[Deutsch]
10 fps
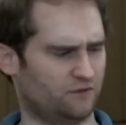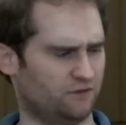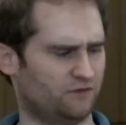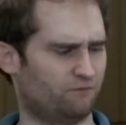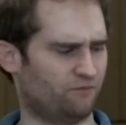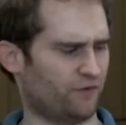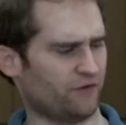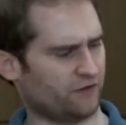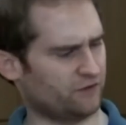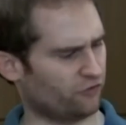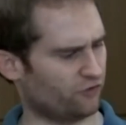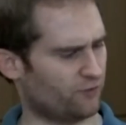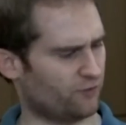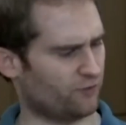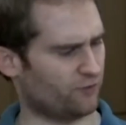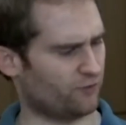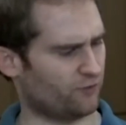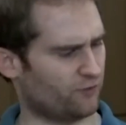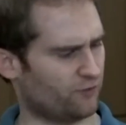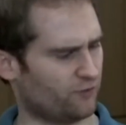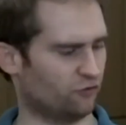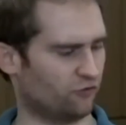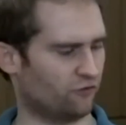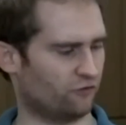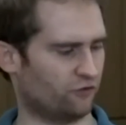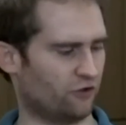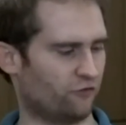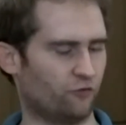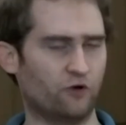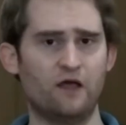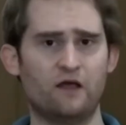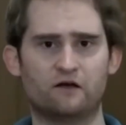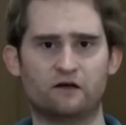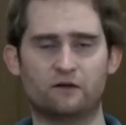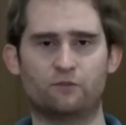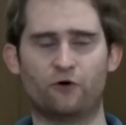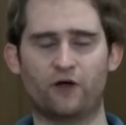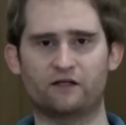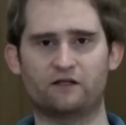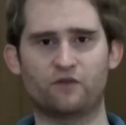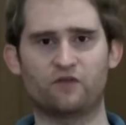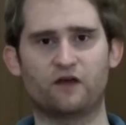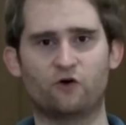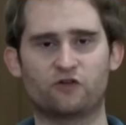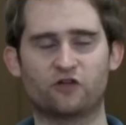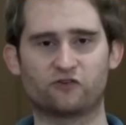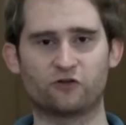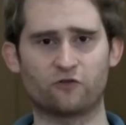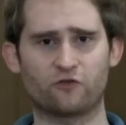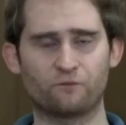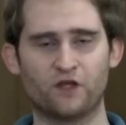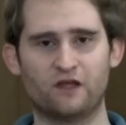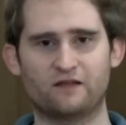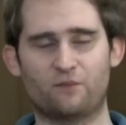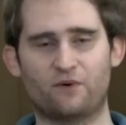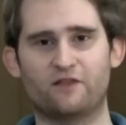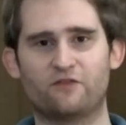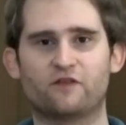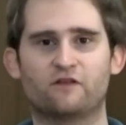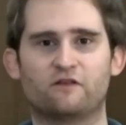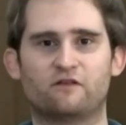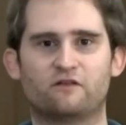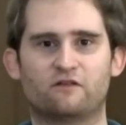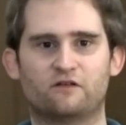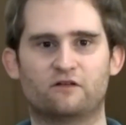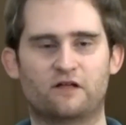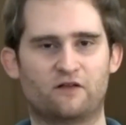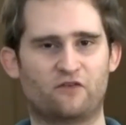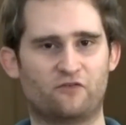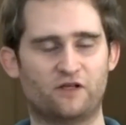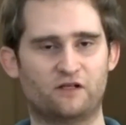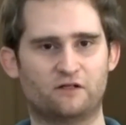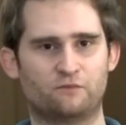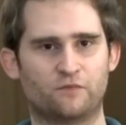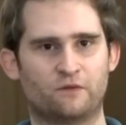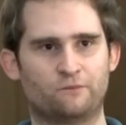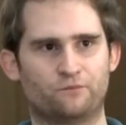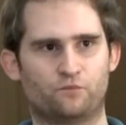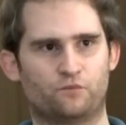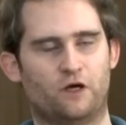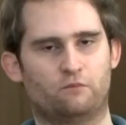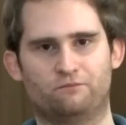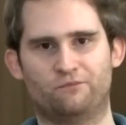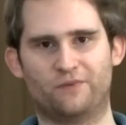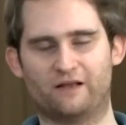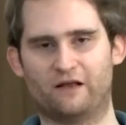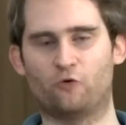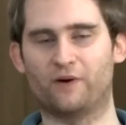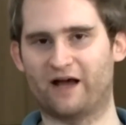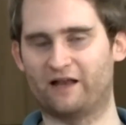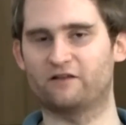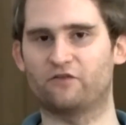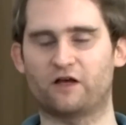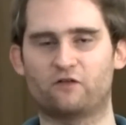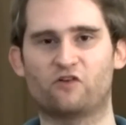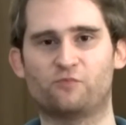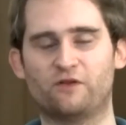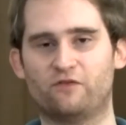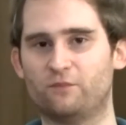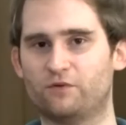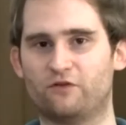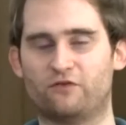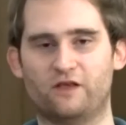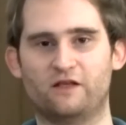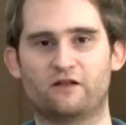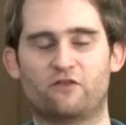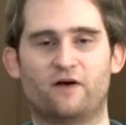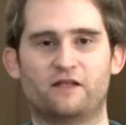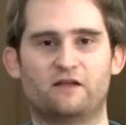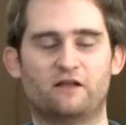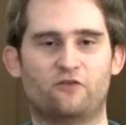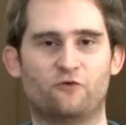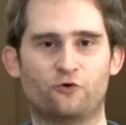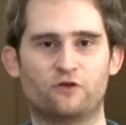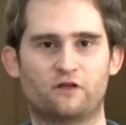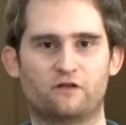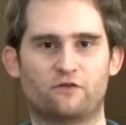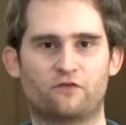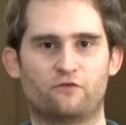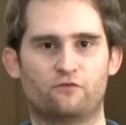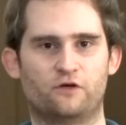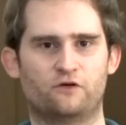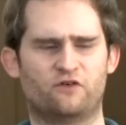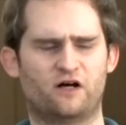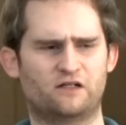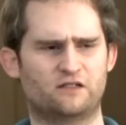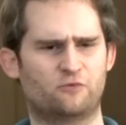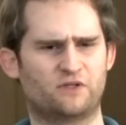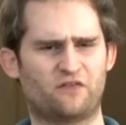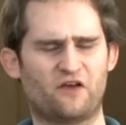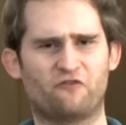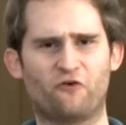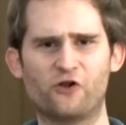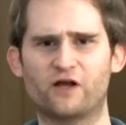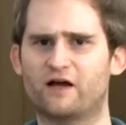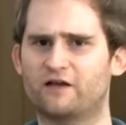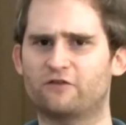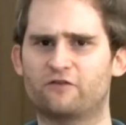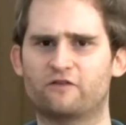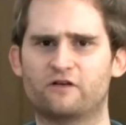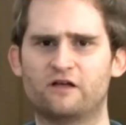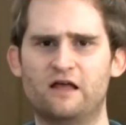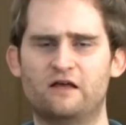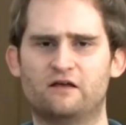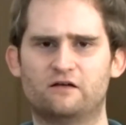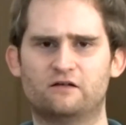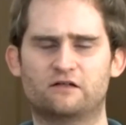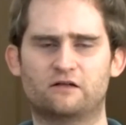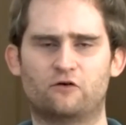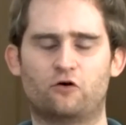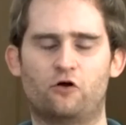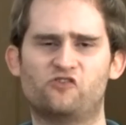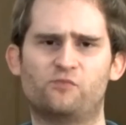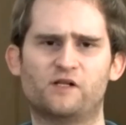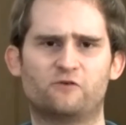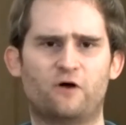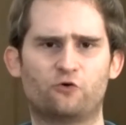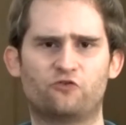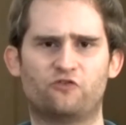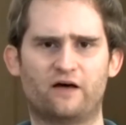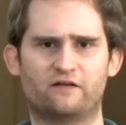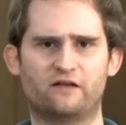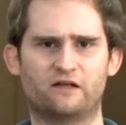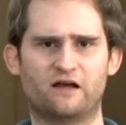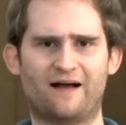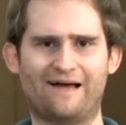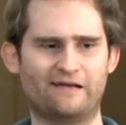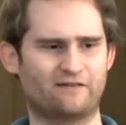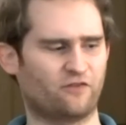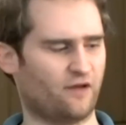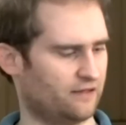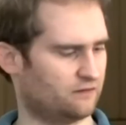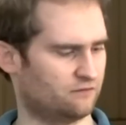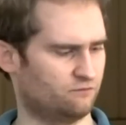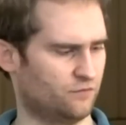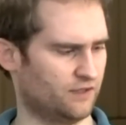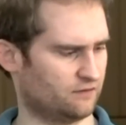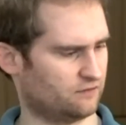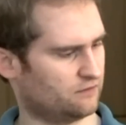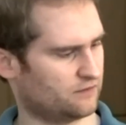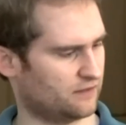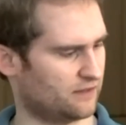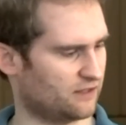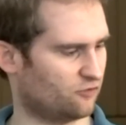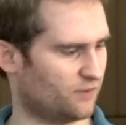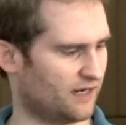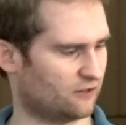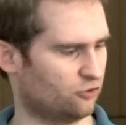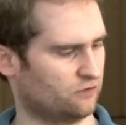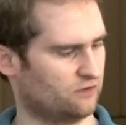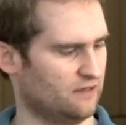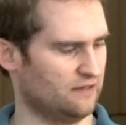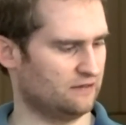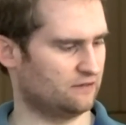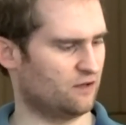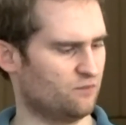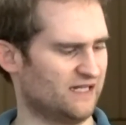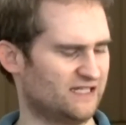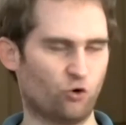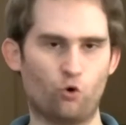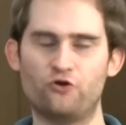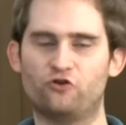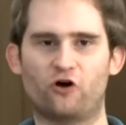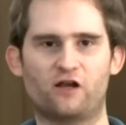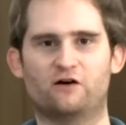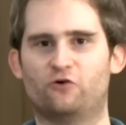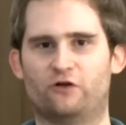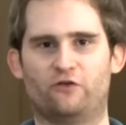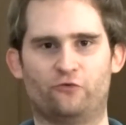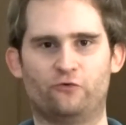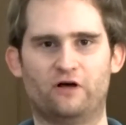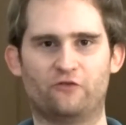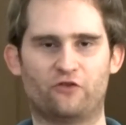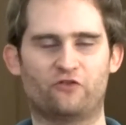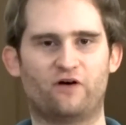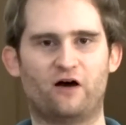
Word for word: ich weiß gar nicht, ich müsste nochmal Zellen, Dutzend oder so äh, Projekte bisher unterstützt. Dabei sind äh, ganz viele, ja, be auch bekanntere Sachen, zum Beispiel Siebte See in der zweiten mhm. Edition. Das äh, war, ich glaube, das erfolgreichste äh, Rollenspiel-Crowdfunding aller Zeiten mit, ja. ich kann gerade nochmal nachgucken, einer Million Dollar oder so. Also es war auf